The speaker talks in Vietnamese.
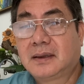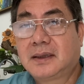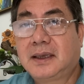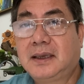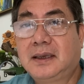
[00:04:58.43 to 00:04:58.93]

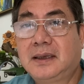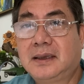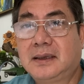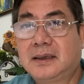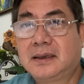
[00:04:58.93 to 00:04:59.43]

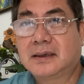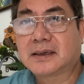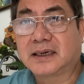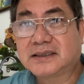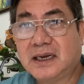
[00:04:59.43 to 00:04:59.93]
thì
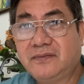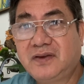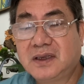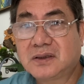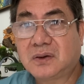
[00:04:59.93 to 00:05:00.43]
cảnh sát
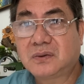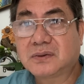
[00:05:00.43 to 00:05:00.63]
viên thô